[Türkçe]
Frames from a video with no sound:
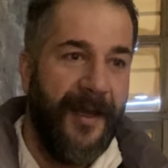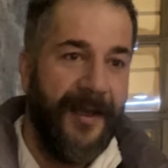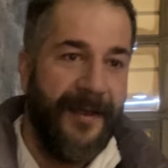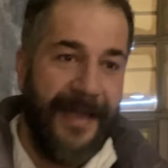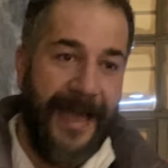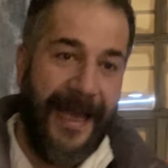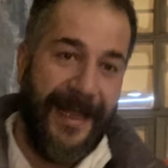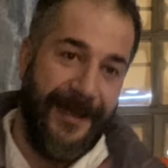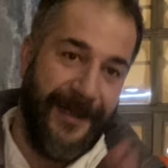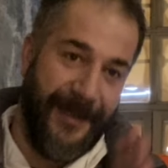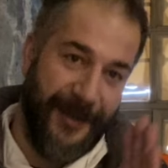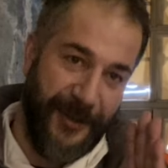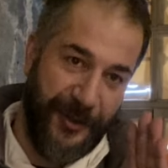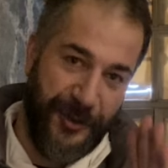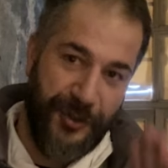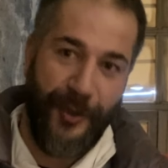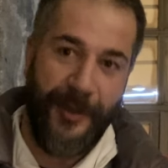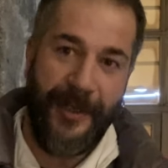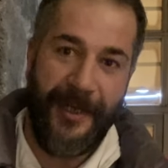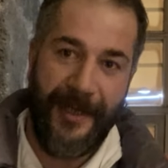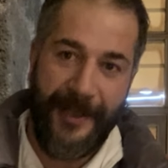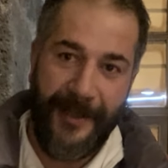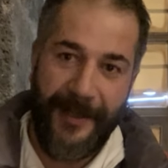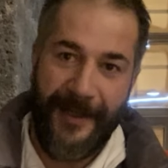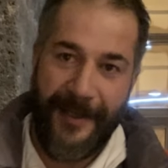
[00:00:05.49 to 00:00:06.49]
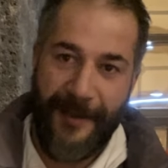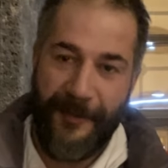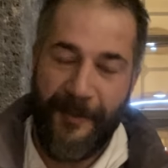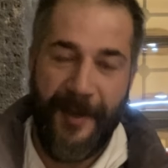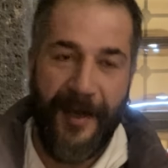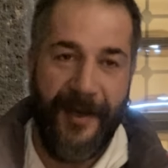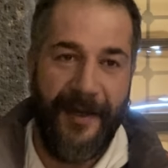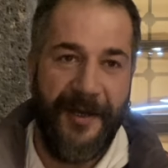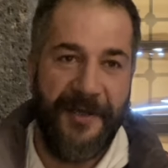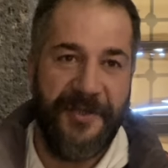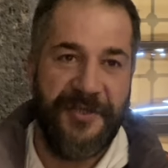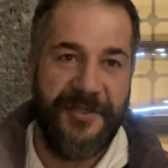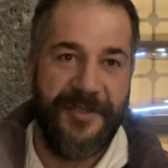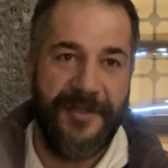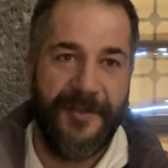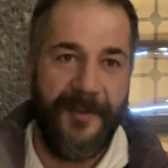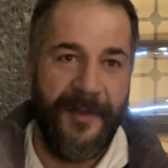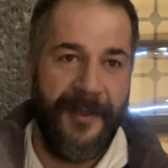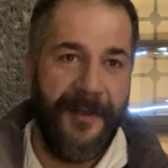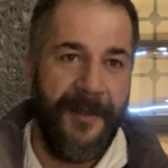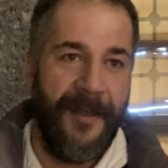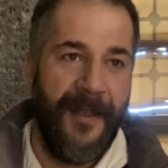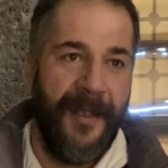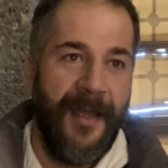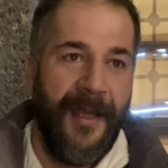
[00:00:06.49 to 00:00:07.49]
Yani şöyle iyi bir
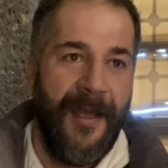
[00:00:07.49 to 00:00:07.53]
araştırma.